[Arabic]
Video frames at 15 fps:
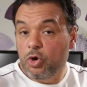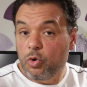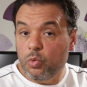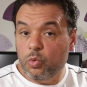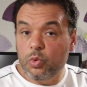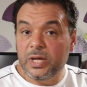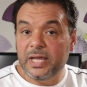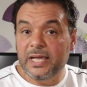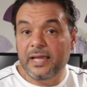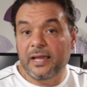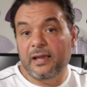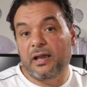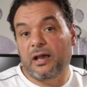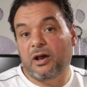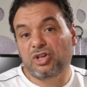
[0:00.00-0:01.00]

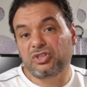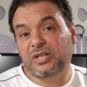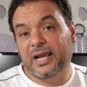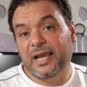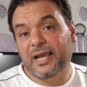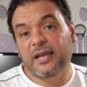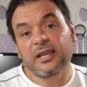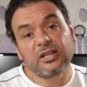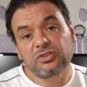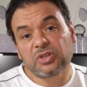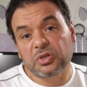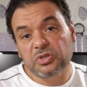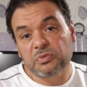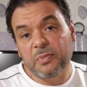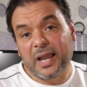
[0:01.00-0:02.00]
واكتر حاجه
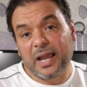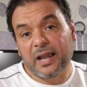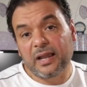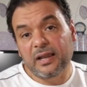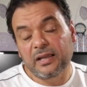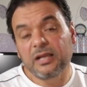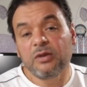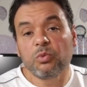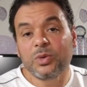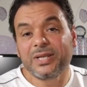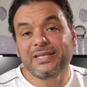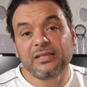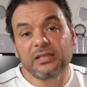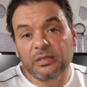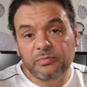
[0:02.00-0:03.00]
يقدر يسمعها
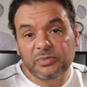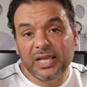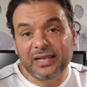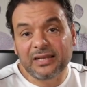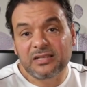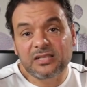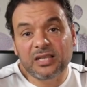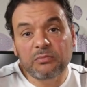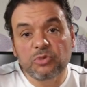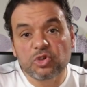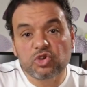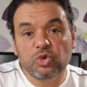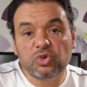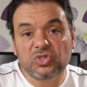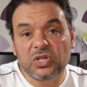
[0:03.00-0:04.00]
الودن بتاع الانسان
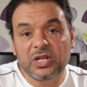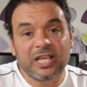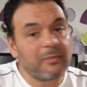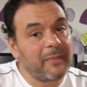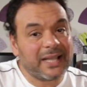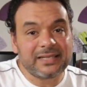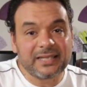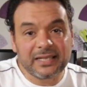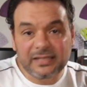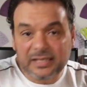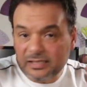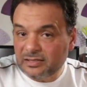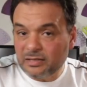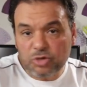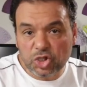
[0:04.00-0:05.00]
من صوت صريخ بعد
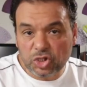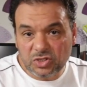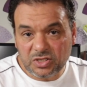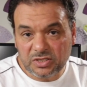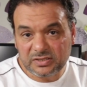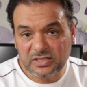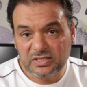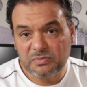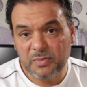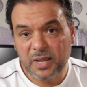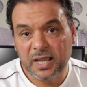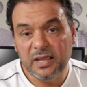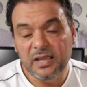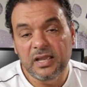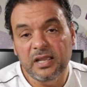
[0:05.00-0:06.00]
كده انت مش هتقدر
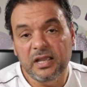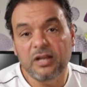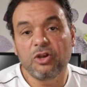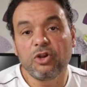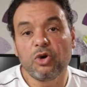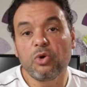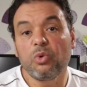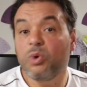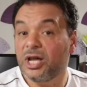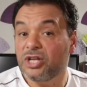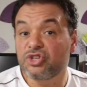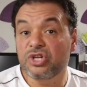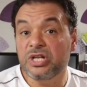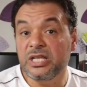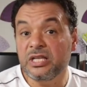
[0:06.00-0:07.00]
تسمع اللي هو
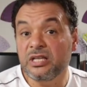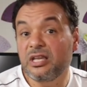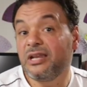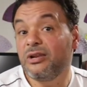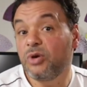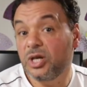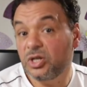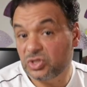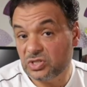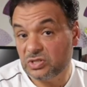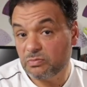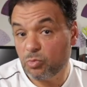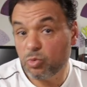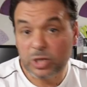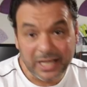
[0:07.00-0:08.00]
20 كيلو
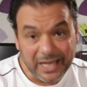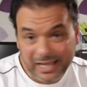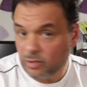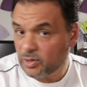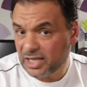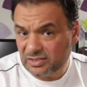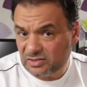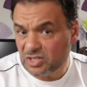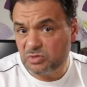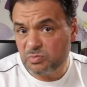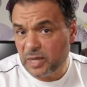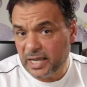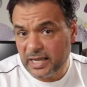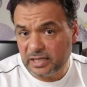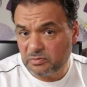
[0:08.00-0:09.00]
هرتز ممكن الحيوانات
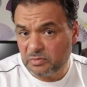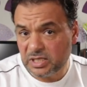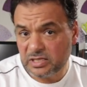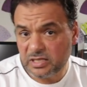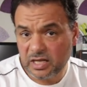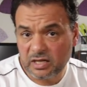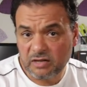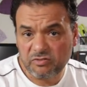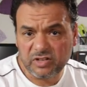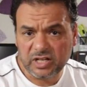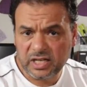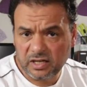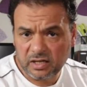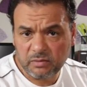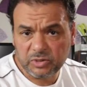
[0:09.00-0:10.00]
تسمع حاجات من دي يعني الفرانة